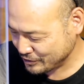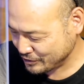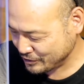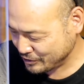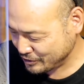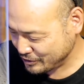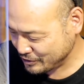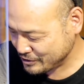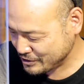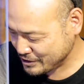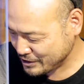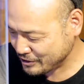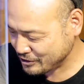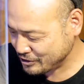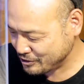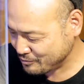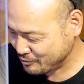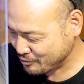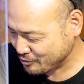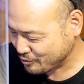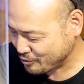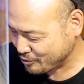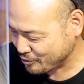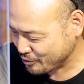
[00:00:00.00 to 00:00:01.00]
さんに
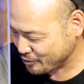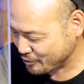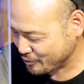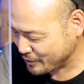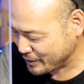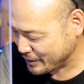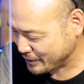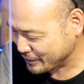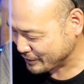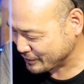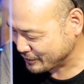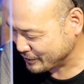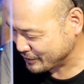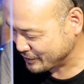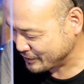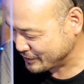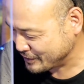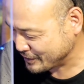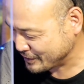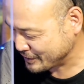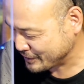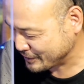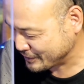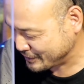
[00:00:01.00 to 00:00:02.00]
も声をかけてい
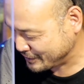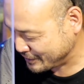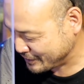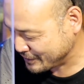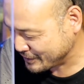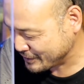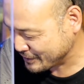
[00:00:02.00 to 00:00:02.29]
ただき、